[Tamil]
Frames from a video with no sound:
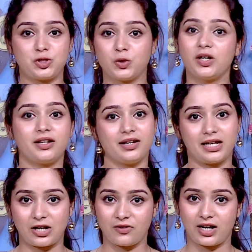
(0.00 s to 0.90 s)
சுகர்
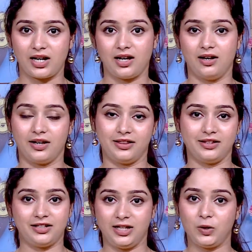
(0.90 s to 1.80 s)
இருக்கிறவங்க எல்லாம் இந்த
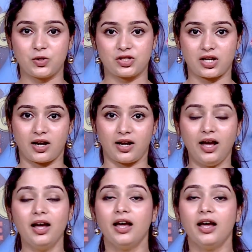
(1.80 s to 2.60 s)
டீ குடித்தாங்கன்னா